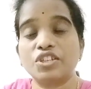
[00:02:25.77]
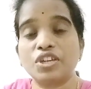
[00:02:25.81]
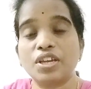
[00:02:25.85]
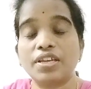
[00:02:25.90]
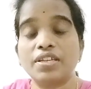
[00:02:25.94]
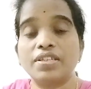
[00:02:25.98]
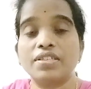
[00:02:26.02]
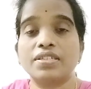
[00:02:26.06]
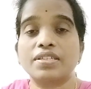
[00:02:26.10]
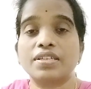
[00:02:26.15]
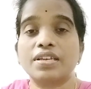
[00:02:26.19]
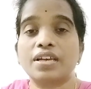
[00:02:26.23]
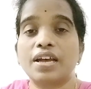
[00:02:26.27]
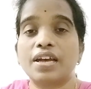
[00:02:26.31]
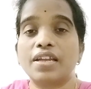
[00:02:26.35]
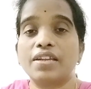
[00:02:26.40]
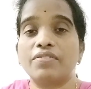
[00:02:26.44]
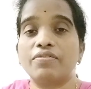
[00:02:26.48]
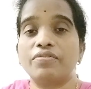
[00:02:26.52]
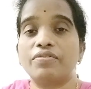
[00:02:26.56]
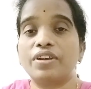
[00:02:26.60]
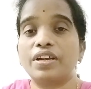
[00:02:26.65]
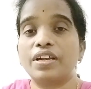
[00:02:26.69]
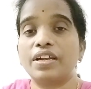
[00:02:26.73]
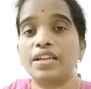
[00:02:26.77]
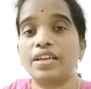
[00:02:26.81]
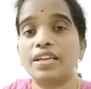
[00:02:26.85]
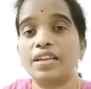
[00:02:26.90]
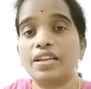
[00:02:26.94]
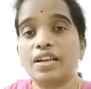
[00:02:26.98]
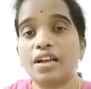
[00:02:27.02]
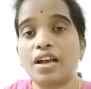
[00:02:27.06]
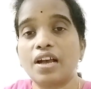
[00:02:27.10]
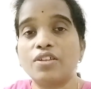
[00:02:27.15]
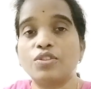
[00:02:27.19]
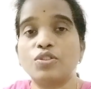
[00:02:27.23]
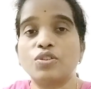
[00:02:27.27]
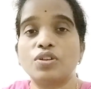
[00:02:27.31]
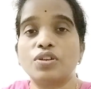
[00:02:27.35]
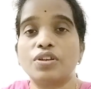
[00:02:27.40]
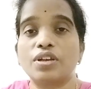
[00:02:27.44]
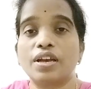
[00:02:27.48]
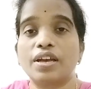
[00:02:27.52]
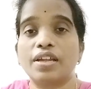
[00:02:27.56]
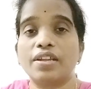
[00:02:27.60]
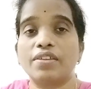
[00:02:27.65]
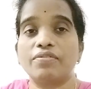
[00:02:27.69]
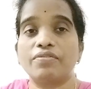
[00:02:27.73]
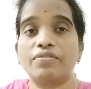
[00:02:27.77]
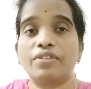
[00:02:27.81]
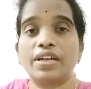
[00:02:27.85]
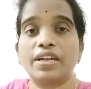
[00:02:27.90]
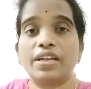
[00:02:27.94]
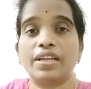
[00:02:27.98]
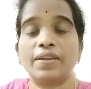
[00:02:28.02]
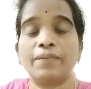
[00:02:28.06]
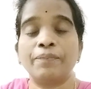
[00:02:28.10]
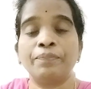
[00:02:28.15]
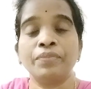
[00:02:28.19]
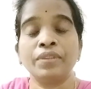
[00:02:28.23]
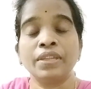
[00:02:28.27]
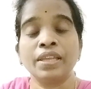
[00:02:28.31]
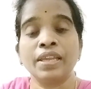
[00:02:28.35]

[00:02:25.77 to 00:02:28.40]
చైన్స్ కానివ్వండి గాజులు కానివ్వండి